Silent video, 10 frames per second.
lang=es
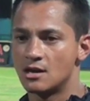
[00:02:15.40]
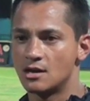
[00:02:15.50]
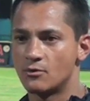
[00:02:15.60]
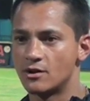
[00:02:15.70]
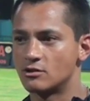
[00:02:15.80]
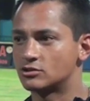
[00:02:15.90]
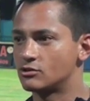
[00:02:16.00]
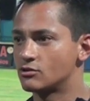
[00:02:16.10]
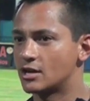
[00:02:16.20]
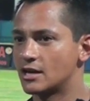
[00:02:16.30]
y bueno, eso
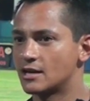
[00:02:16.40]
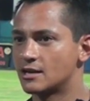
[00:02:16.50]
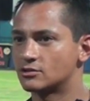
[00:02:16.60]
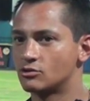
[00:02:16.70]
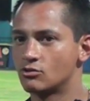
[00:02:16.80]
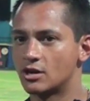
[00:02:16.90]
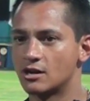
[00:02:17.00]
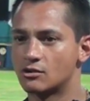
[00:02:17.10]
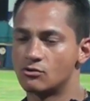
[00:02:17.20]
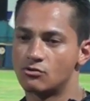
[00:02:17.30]
es lo que eso es lo
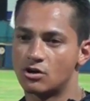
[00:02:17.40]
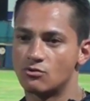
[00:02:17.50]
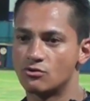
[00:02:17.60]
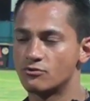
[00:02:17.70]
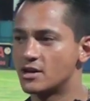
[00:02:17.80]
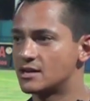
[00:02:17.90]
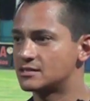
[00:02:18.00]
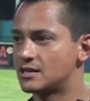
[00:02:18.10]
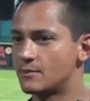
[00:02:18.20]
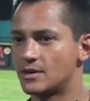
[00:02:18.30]
que con lo que uno viene
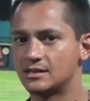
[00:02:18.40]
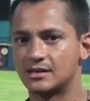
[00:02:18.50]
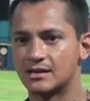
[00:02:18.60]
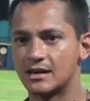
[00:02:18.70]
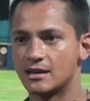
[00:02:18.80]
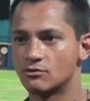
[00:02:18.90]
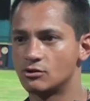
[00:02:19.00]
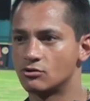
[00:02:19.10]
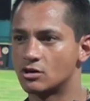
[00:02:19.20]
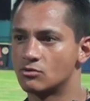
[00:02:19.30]
siempre al terreno
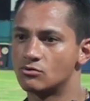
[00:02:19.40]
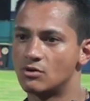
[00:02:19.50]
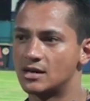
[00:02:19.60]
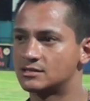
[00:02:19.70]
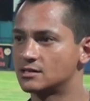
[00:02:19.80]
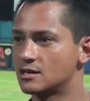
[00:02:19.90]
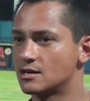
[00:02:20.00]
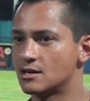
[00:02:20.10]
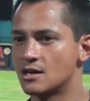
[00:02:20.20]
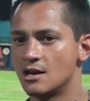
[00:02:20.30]
y lo que uno
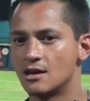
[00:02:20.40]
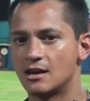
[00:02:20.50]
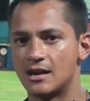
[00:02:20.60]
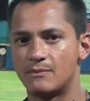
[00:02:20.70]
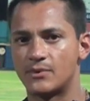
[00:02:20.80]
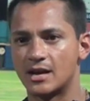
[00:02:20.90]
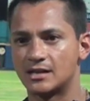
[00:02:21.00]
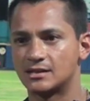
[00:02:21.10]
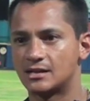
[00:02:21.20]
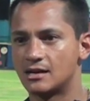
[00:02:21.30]
hace en las
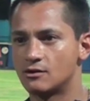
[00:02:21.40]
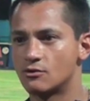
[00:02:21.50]
prácticas,